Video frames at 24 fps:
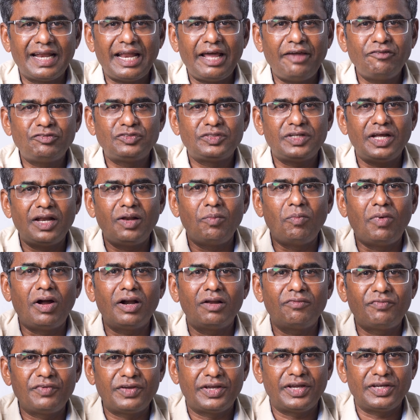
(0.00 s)
இந்த லைஃப் ஸ்டைல்
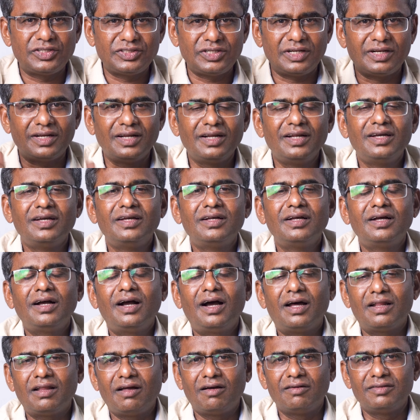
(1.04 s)
மாடிஃபிகேஷன்
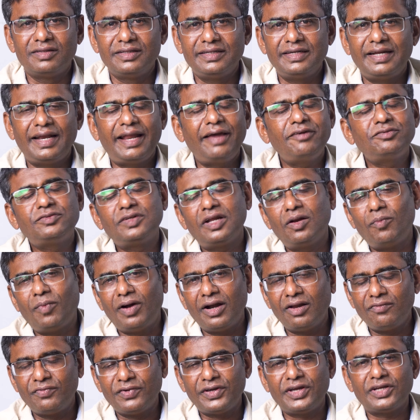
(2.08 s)
அதாவது லைஃப் ஸ்டைல்
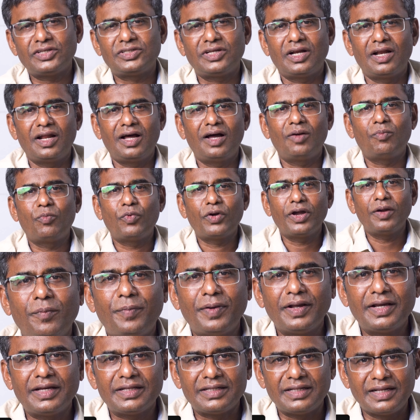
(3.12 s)
மாடிஃபிகேஷன்னா
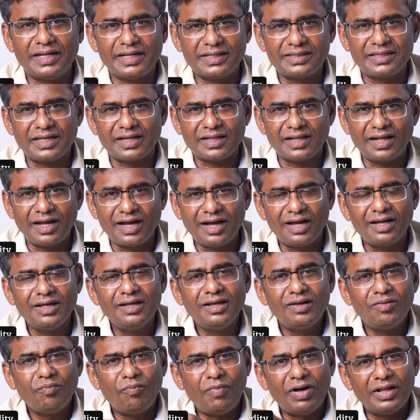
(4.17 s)
புகைப்பிடிக்கிறது நிறுத்துறதா
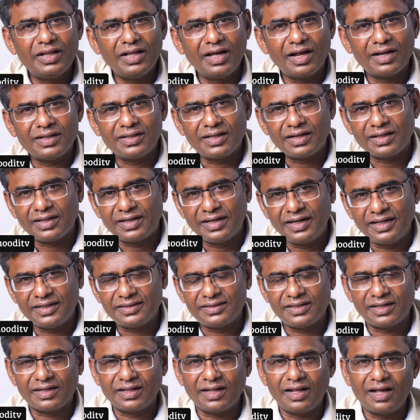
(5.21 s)
மது அருந்துறதை
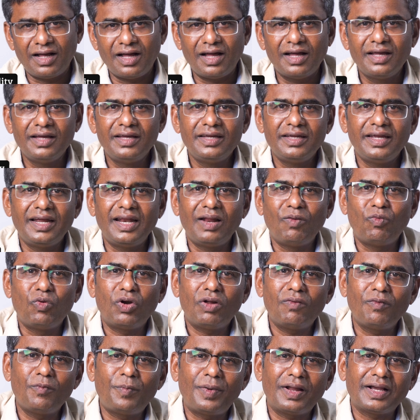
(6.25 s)
நிறுத்துறதா இல்லை
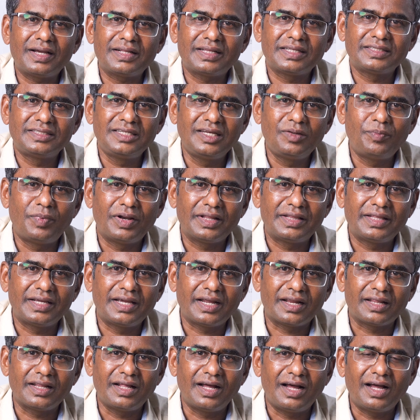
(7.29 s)
உணவு பழக்கத்தை
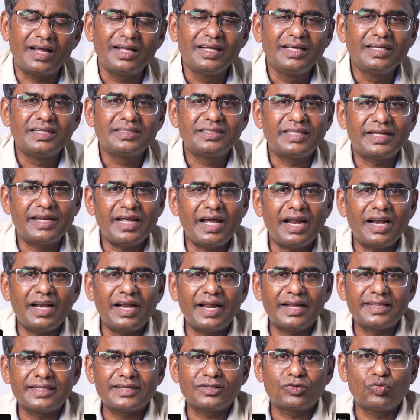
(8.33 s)
சீர்படுத்திக்கிறதா சரியான
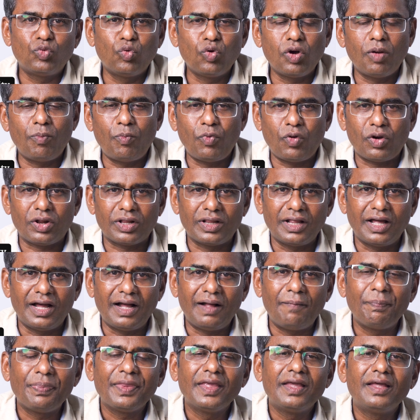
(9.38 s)
நேரத்துக்கு தூங்க
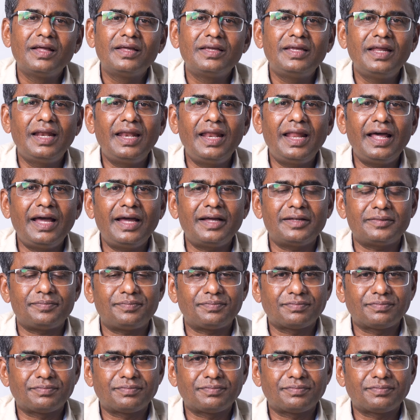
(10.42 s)
போகிறதா இல்லை